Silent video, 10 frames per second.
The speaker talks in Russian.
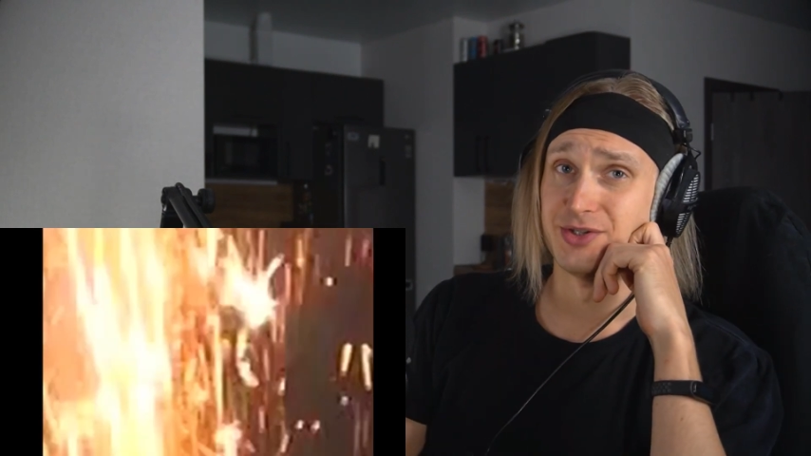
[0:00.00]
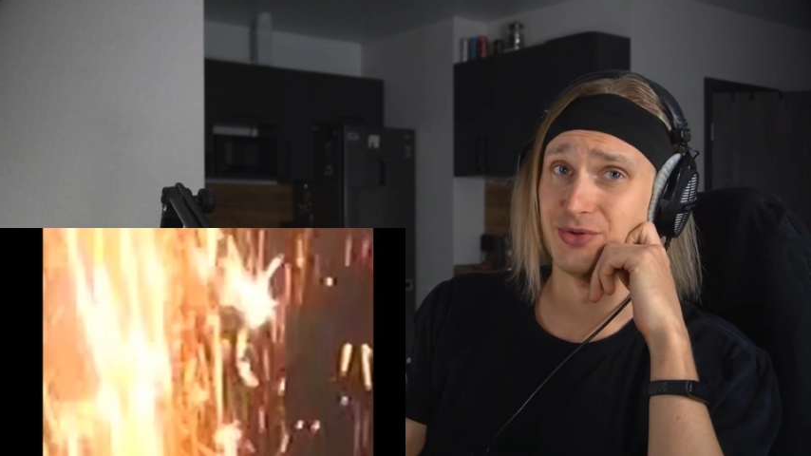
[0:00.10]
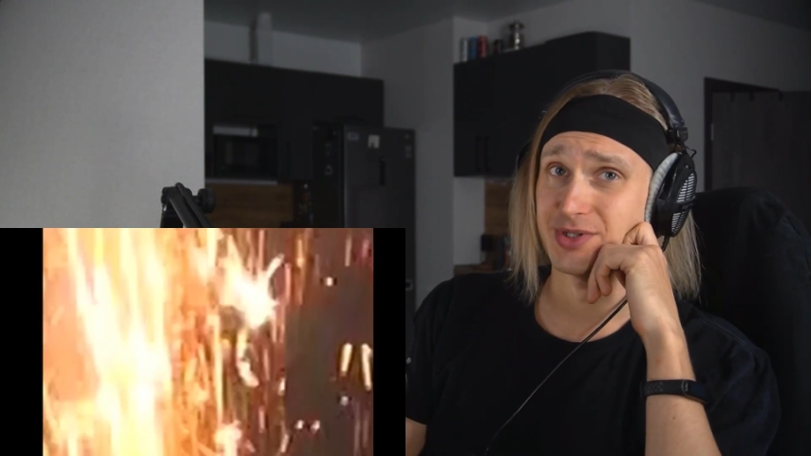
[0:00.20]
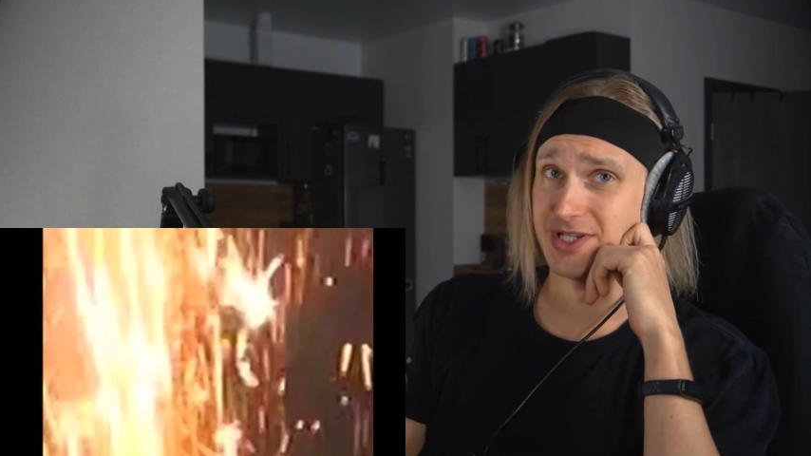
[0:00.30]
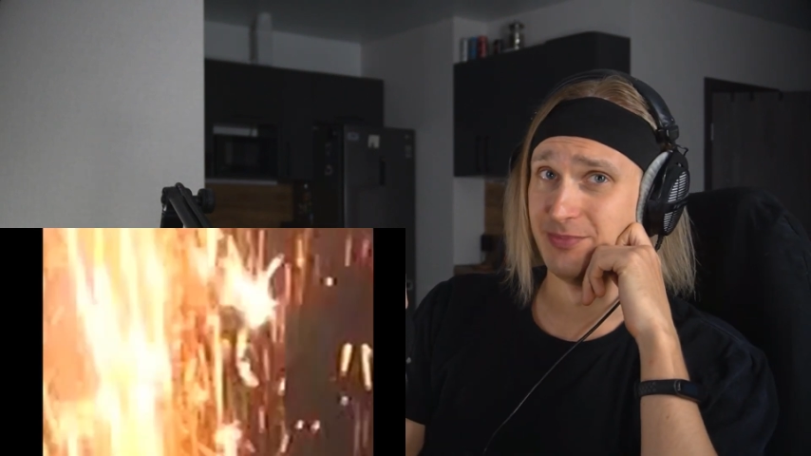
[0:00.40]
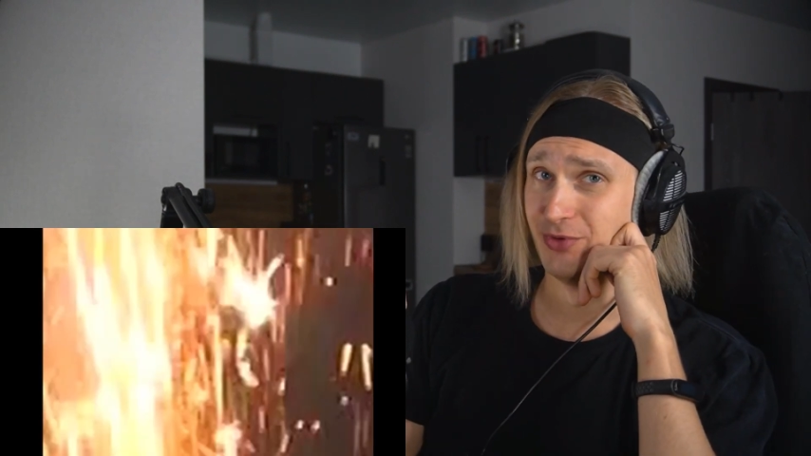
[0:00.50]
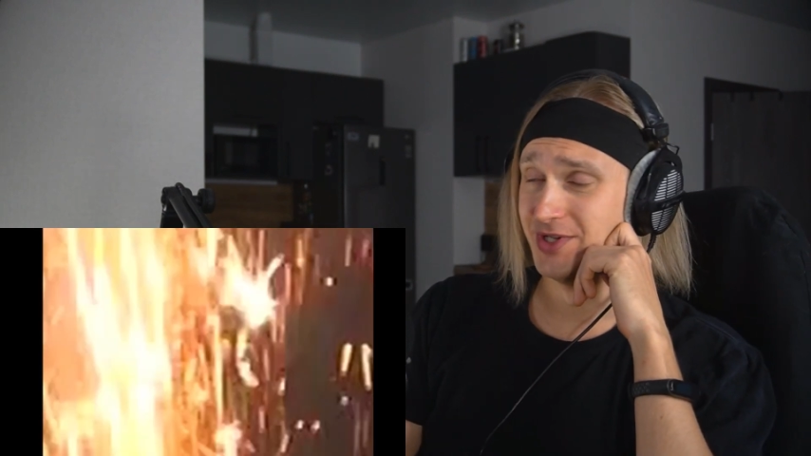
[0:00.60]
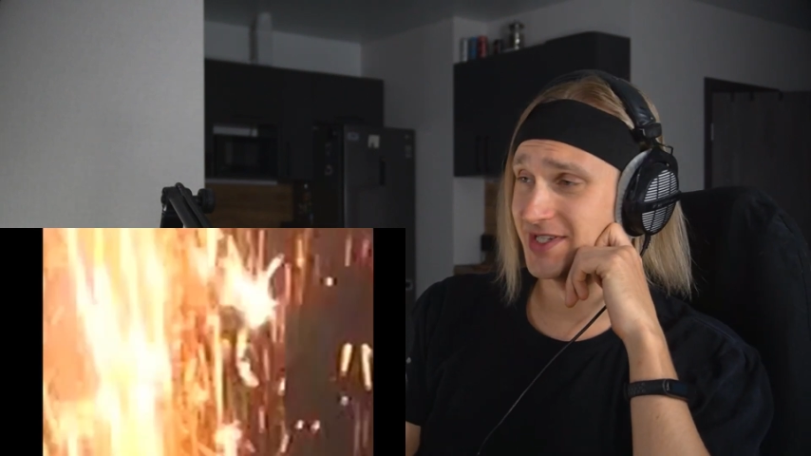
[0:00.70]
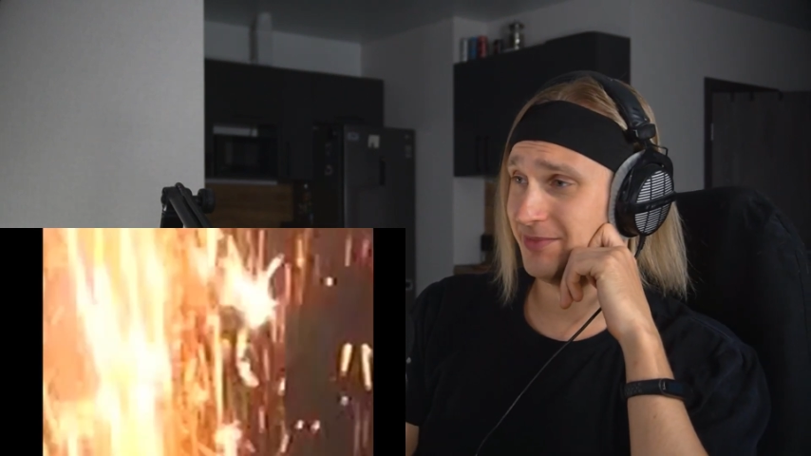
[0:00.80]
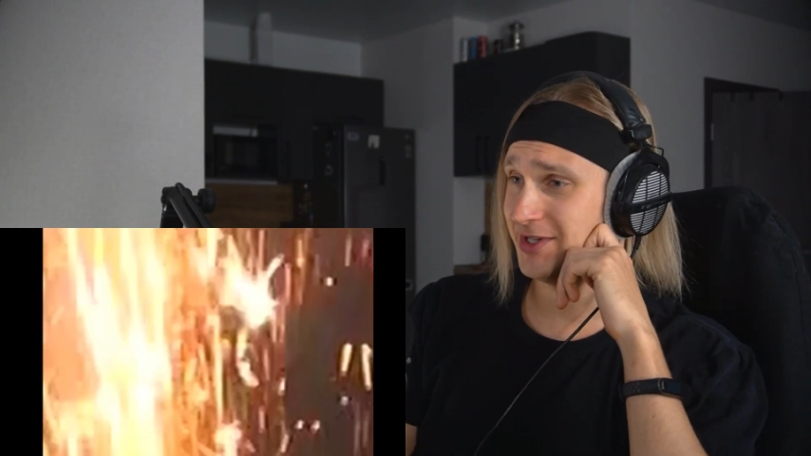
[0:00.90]
только слепой
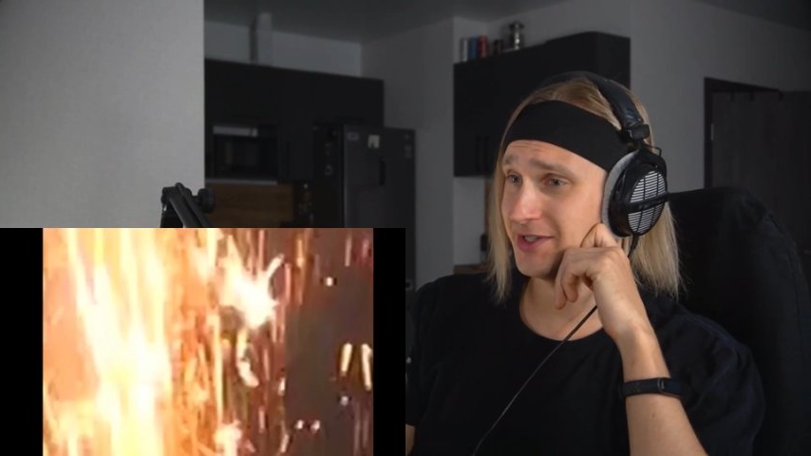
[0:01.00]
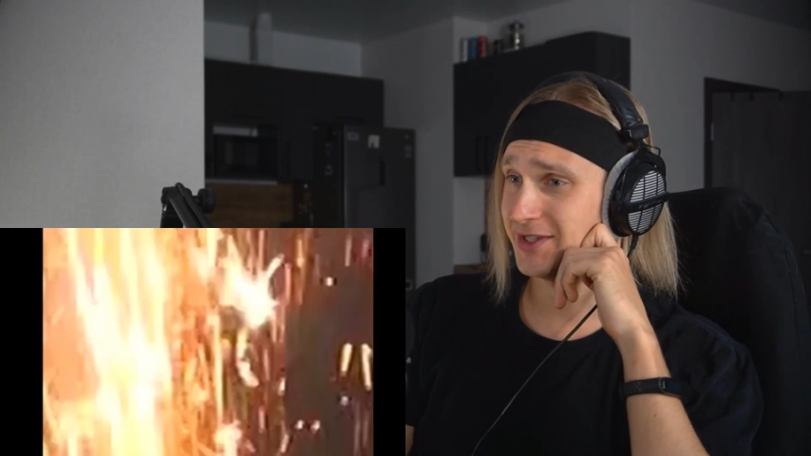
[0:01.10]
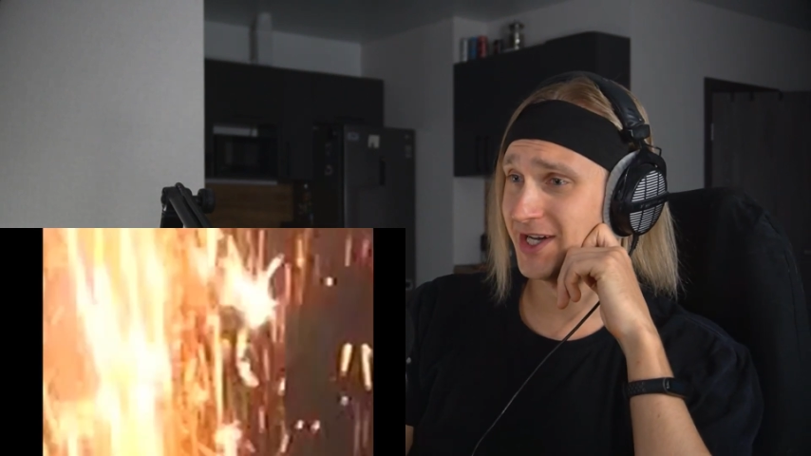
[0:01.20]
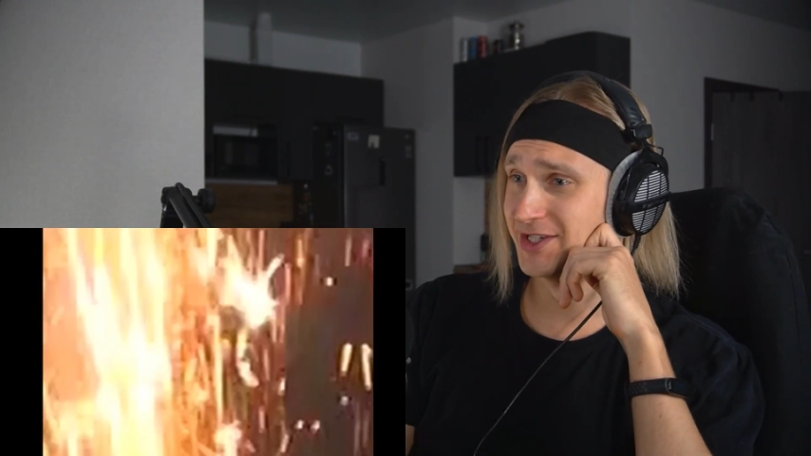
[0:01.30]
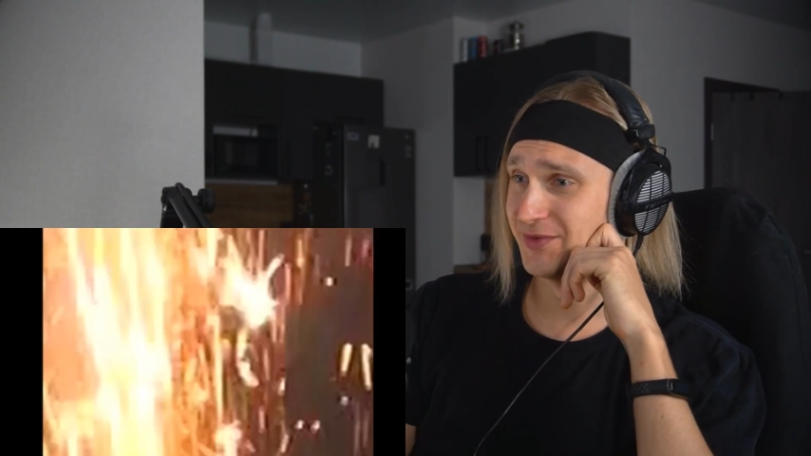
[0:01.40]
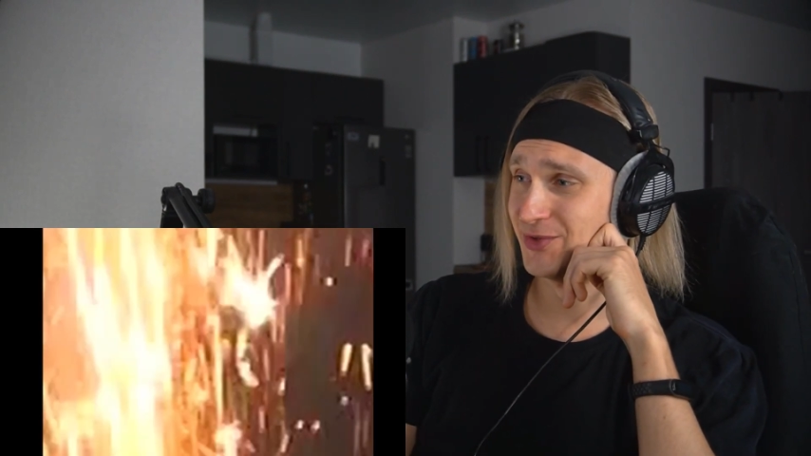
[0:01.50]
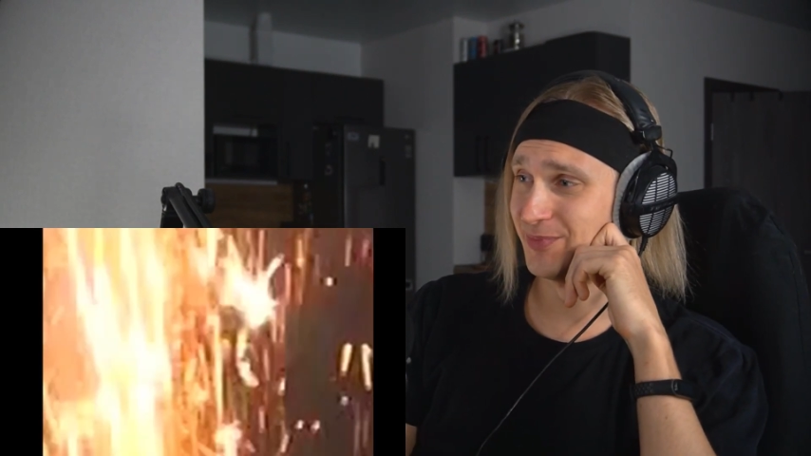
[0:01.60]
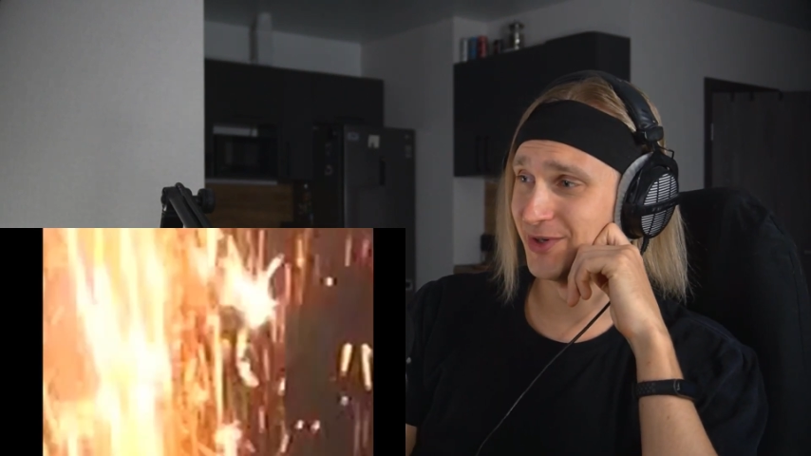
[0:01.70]
не заметит, как же все